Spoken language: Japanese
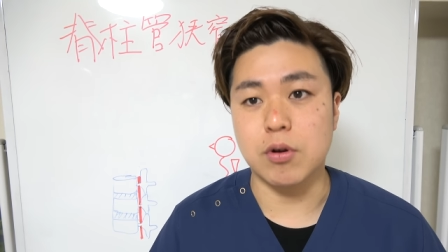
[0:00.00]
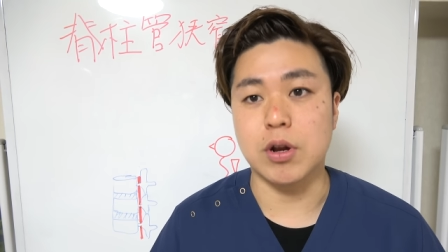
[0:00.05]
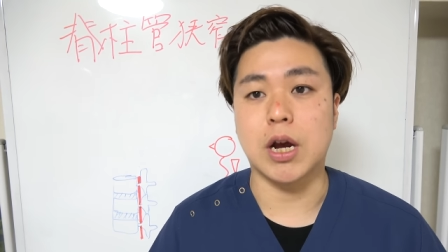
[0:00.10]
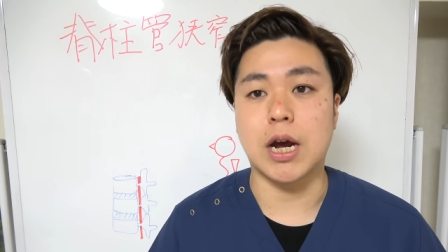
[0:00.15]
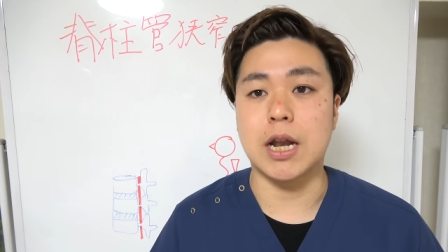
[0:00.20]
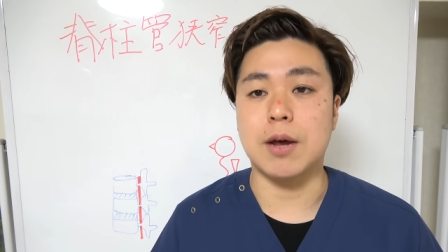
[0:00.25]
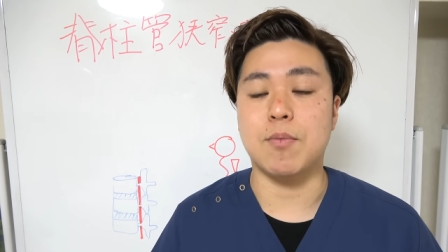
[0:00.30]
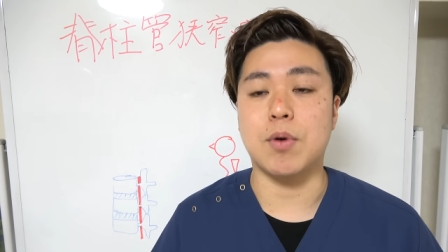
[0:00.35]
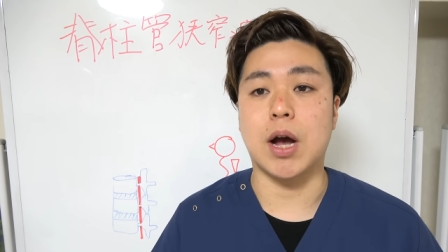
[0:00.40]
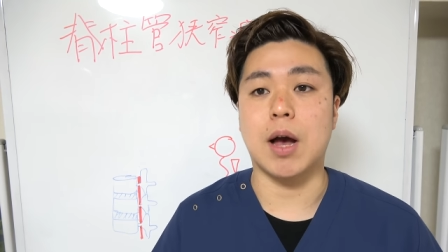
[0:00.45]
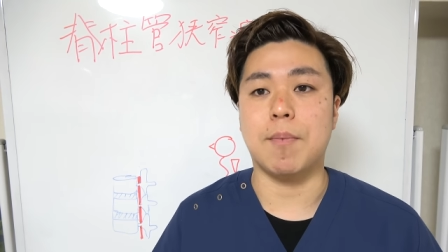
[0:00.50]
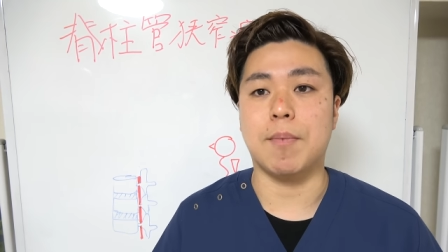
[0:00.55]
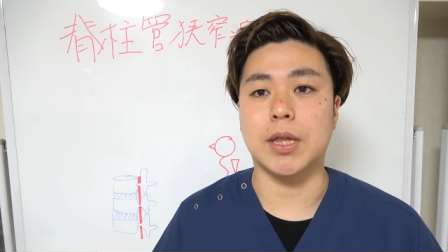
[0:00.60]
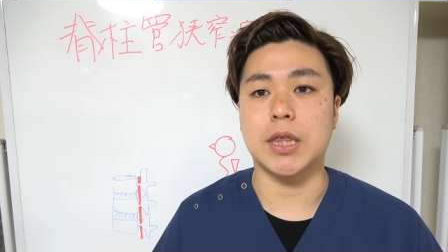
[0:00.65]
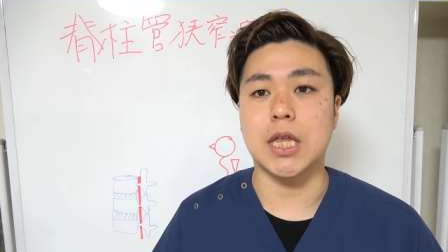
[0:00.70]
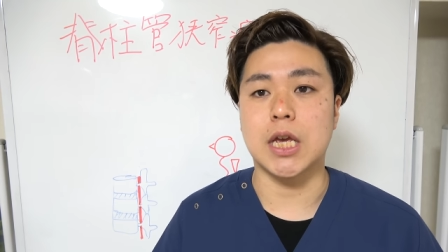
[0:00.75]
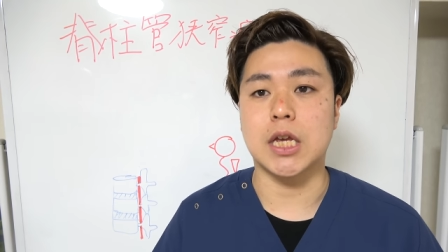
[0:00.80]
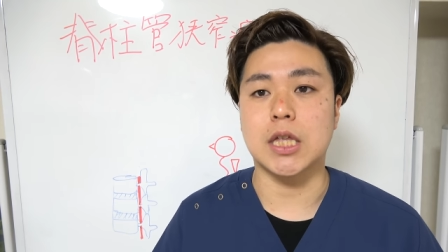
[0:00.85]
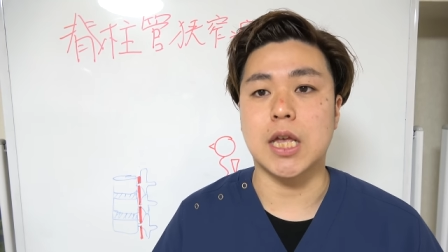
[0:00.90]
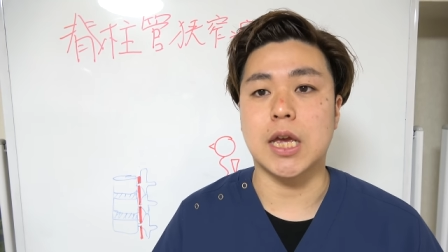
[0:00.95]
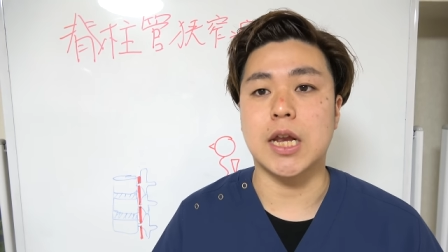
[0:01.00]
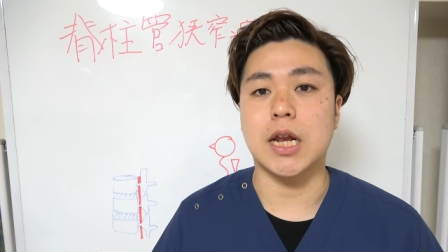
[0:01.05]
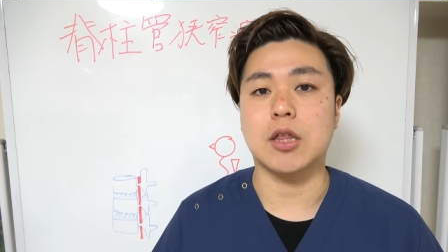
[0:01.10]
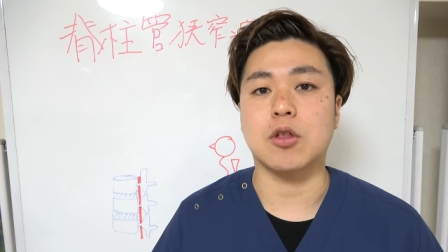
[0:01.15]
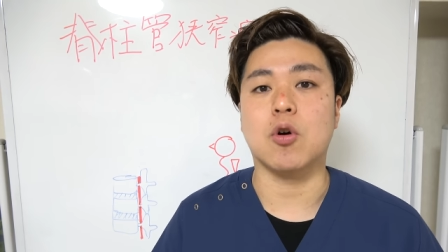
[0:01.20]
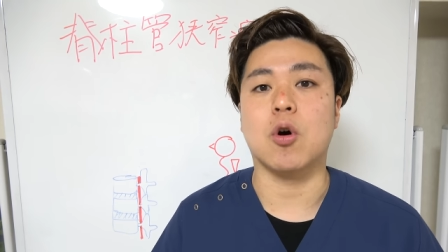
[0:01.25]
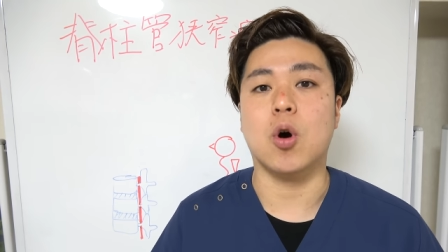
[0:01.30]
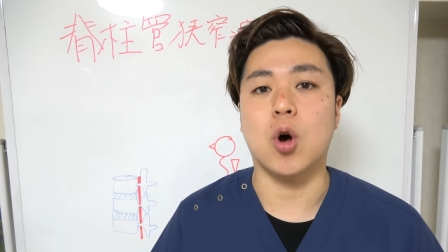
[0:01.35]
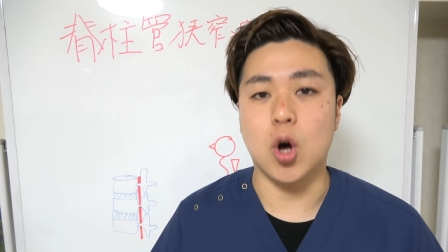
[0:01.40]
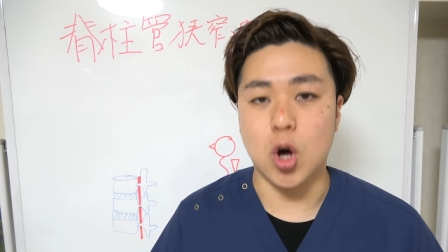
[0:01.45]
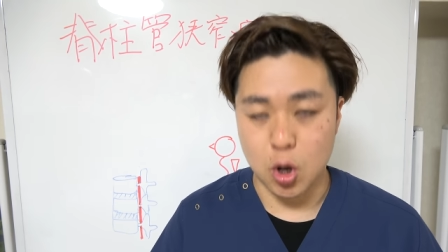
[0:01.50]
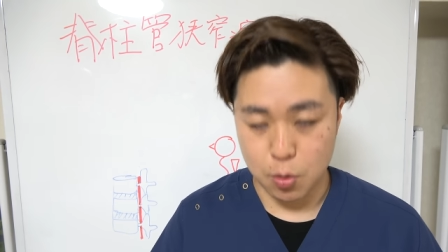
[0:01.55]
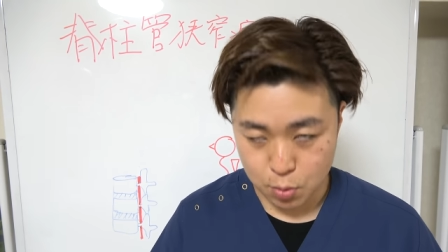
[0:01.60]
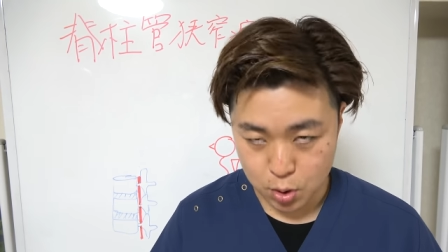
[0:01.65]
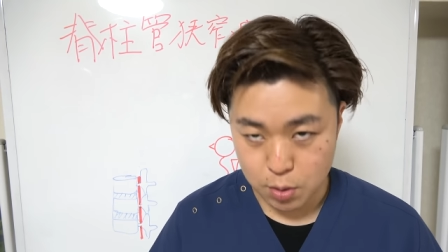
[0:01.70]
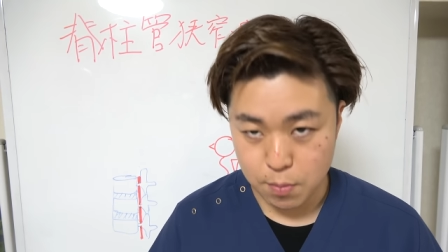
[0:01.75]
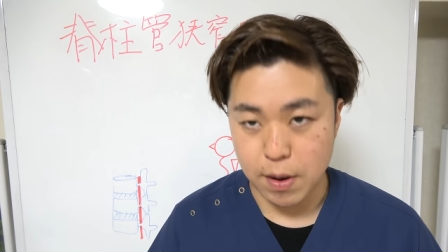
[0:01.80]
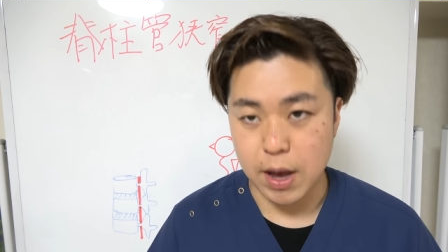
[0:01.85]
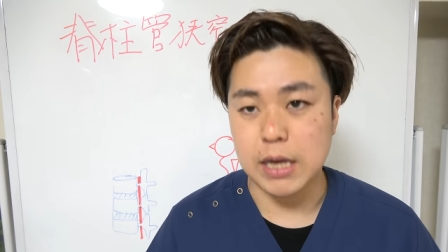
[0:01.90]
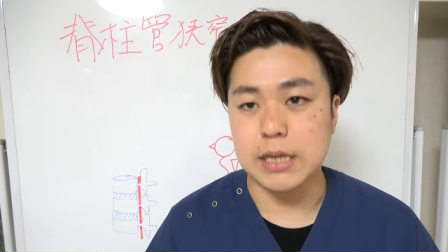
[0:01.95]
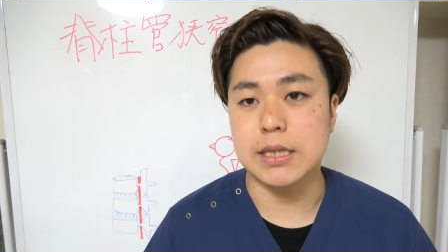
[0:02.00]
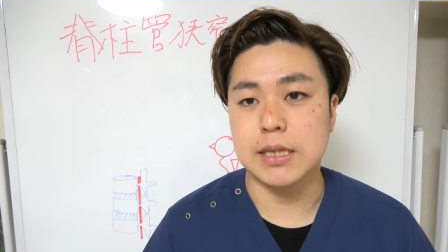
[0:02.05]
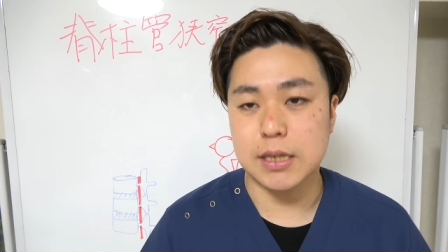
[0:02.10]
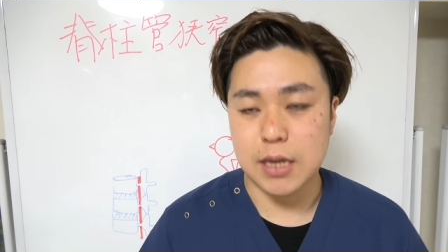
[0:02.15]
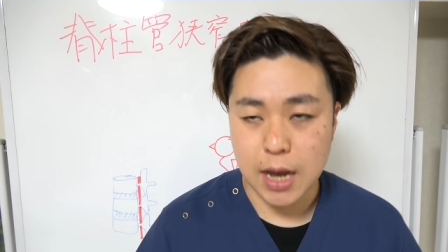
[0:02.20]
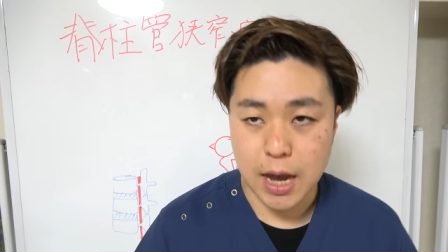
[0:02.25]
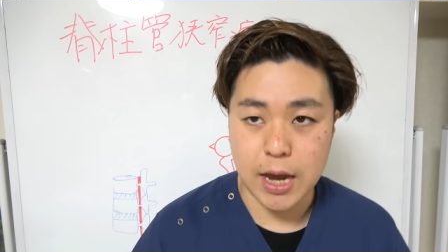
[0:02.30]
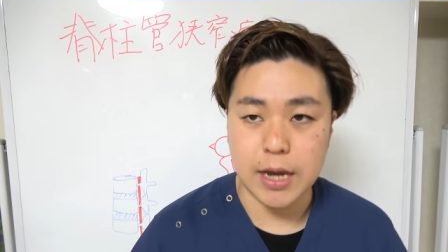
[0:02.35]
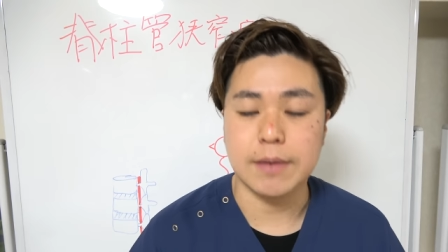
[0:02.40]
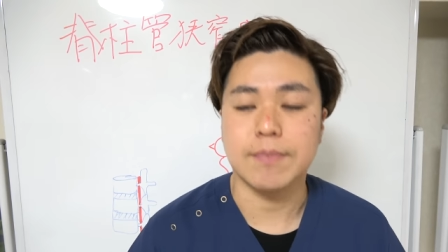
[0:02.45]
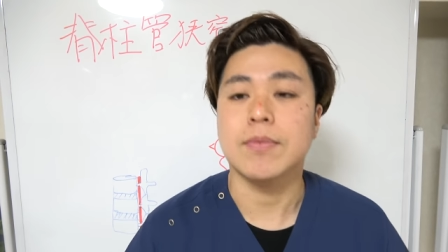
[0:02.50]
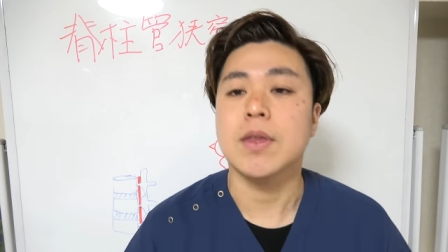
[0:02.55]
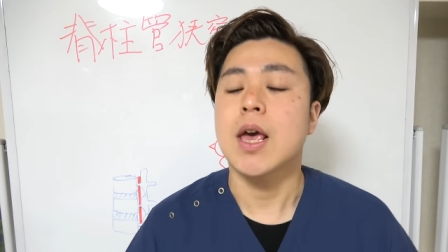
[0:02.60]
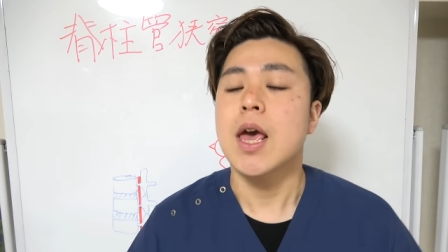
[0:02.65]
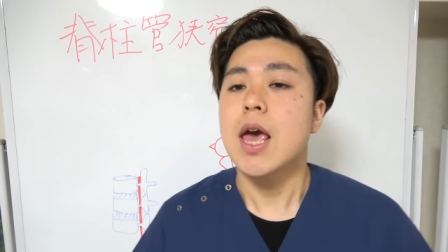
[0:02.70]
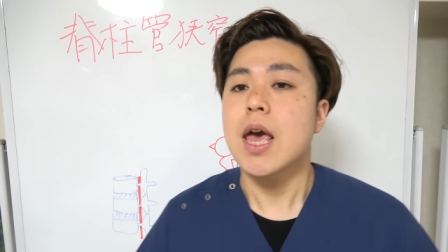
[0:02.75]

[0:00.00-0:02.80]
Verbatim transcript: これからも頑張っていきたいなと思いますはいっ